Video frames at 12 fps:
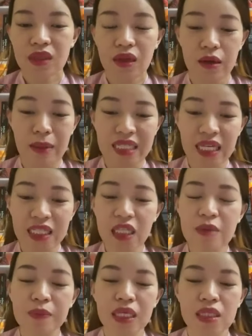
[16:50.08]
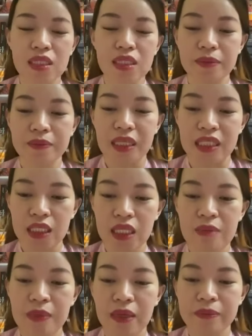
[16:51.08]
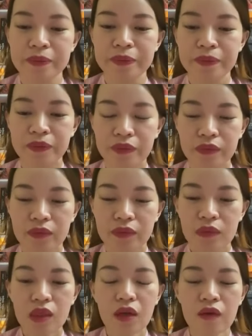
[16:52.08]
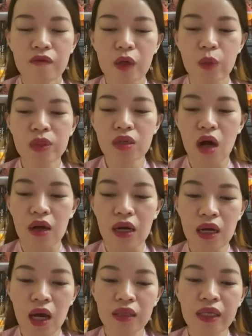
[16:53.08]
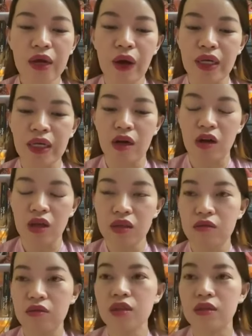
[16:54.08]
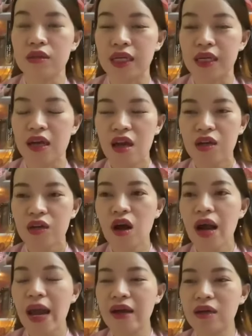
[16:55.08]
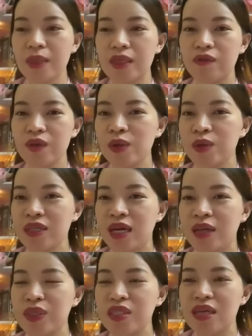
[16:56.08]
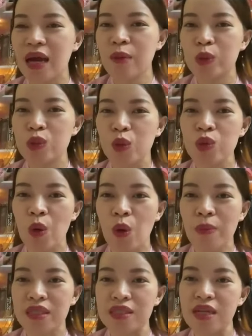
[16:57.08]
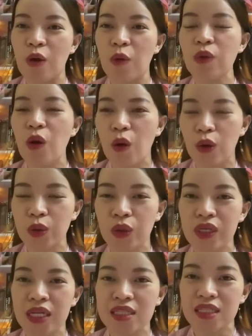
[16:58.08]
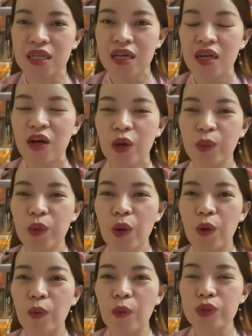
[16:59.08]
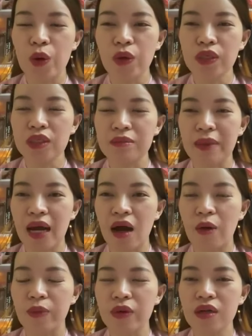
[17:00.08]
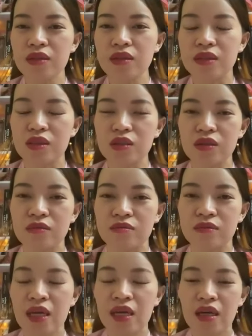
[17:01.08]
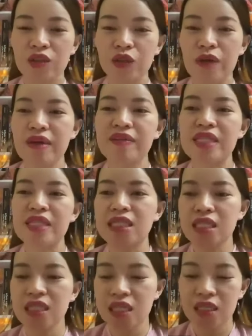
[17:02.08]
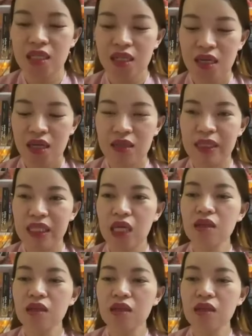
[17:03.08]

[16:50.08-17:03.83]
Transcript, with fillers: à, bằng trái tim các bằng trái tim thôi và cũng như là họ đã lên kế hoạch này họ tưởng tượng này nó khác với mình ví dụ như là nguyên chị hay mua sổ số mà chị để ủng hộ thôi các anh chị ủng hộ một số người mà không có được ừ, thoải mái về tài chính ấy. thì mình thấy